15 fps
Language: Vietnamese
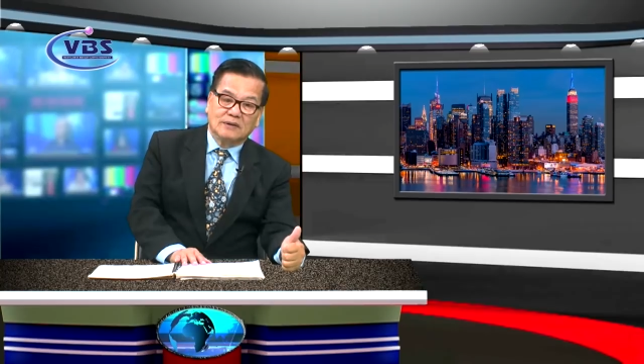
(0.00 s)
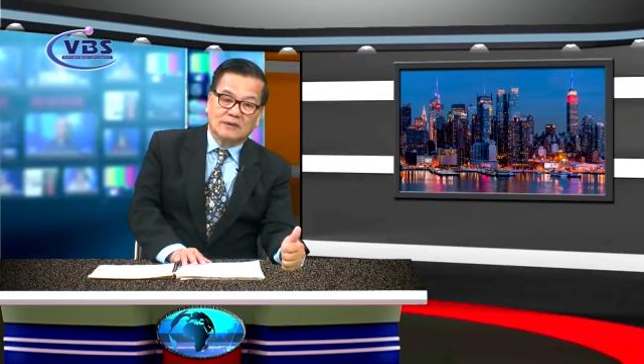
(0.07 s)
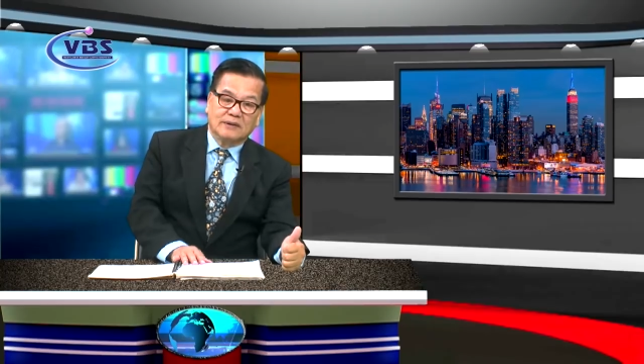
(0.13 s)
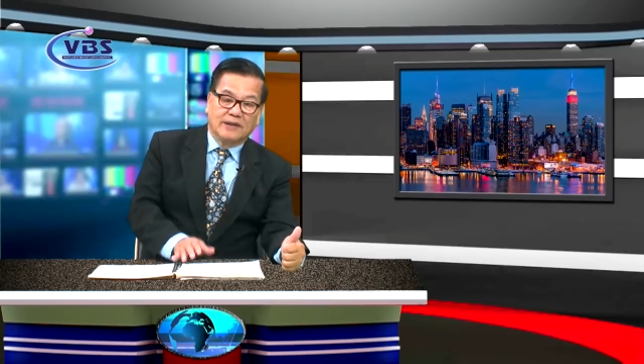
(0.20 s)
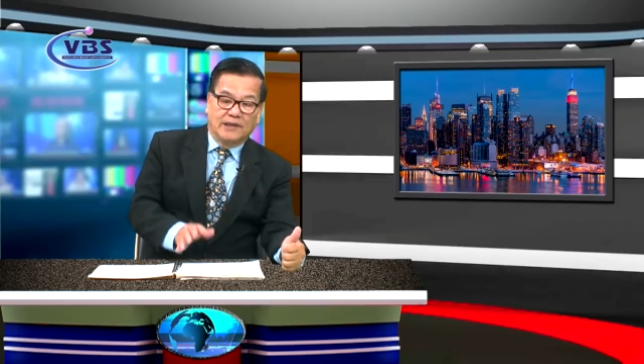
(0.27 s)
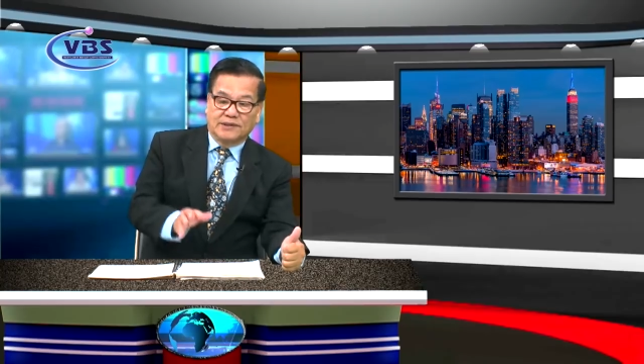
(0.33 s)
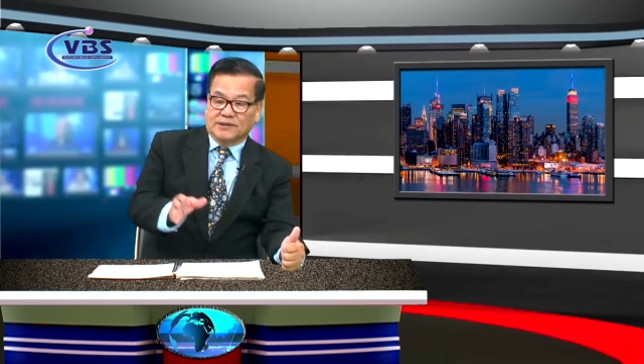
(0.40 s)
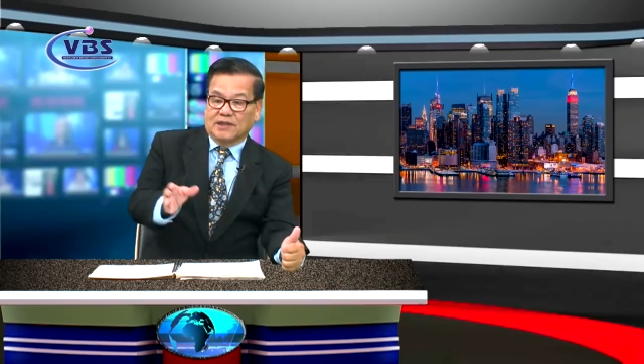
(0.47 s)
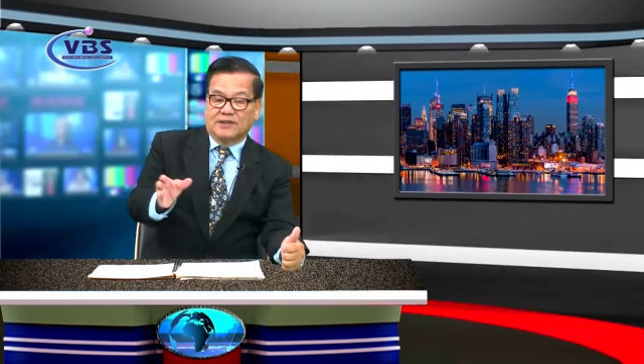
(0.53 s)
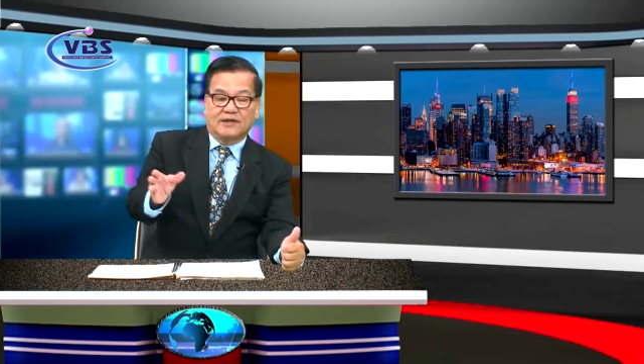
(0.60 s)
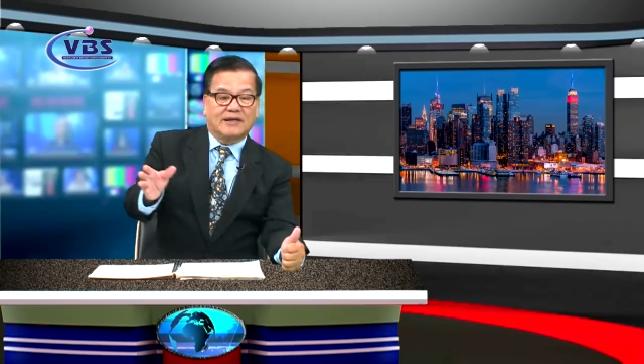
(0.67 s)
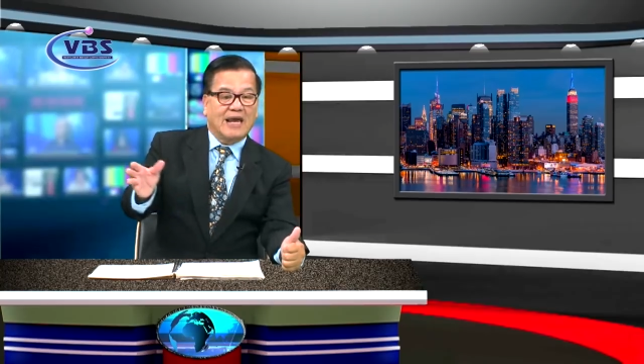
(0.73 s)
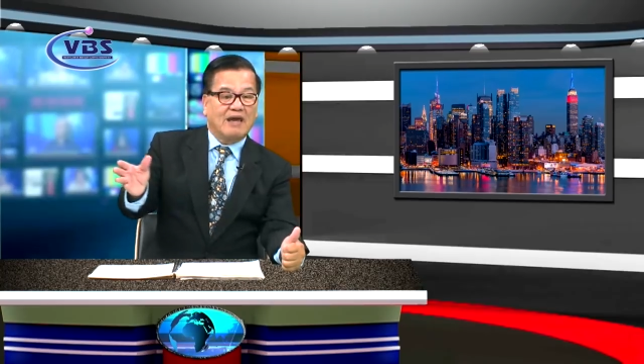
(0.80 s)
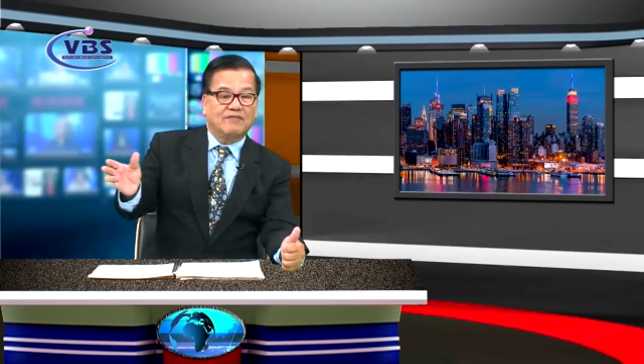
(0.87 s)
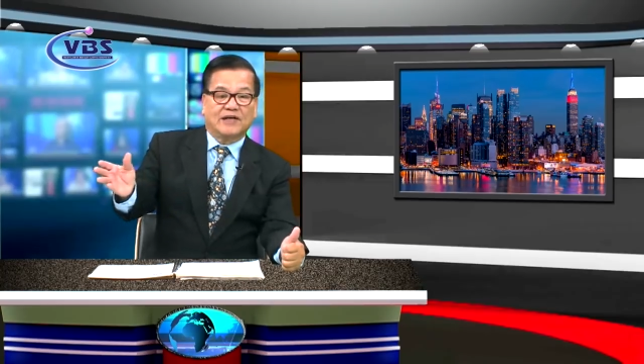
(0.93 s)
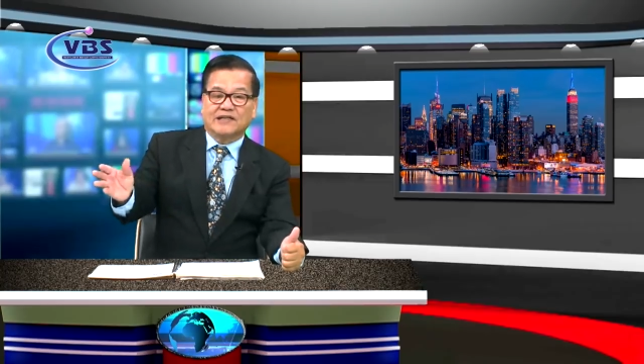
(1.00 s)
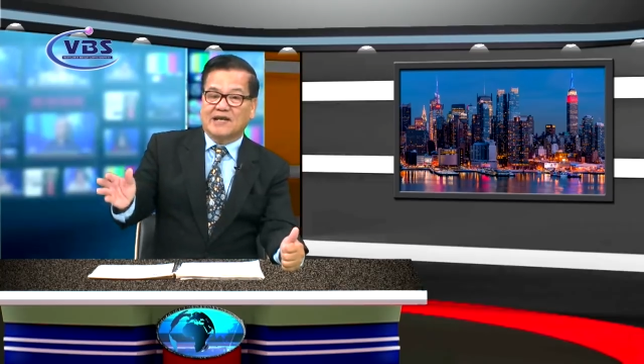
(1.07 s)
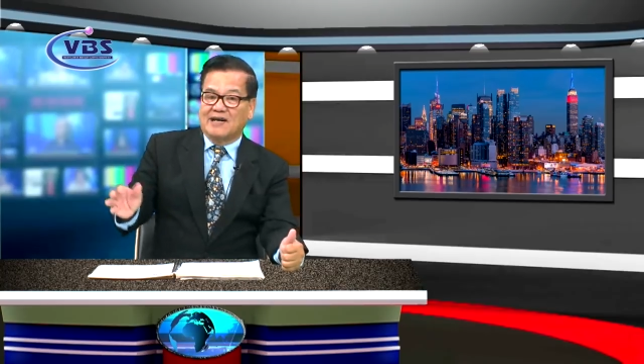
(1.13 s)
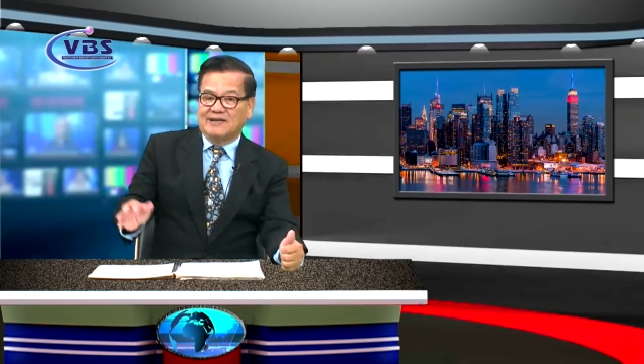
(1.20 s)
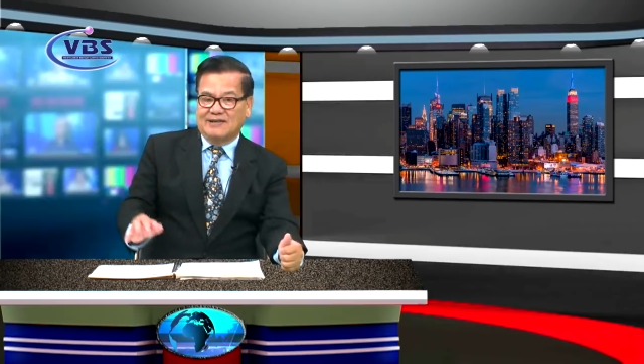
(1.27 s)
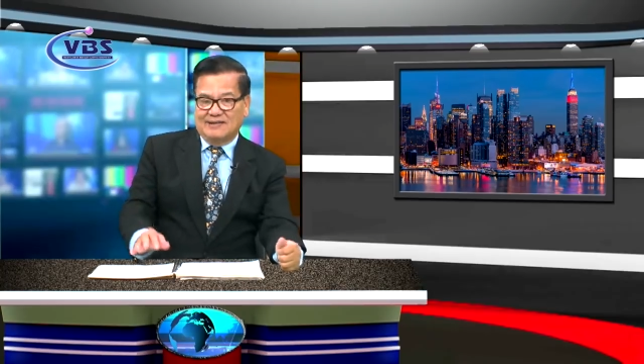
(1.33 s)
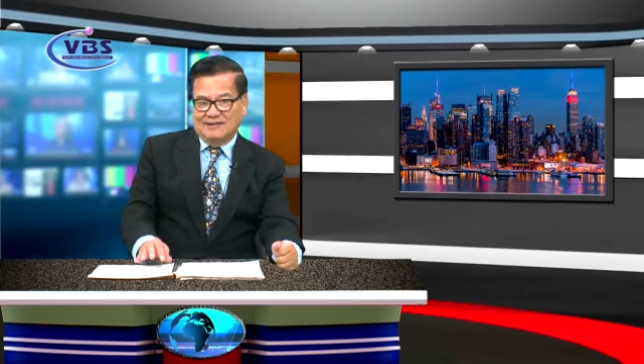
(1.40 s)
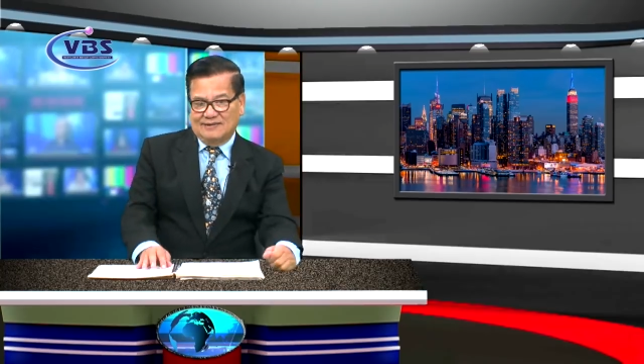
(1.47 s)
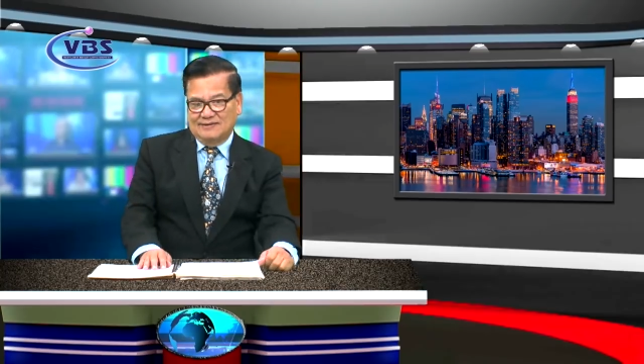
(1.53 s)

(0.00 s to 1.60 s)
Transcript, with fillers: Điện tử nó ra về thấy.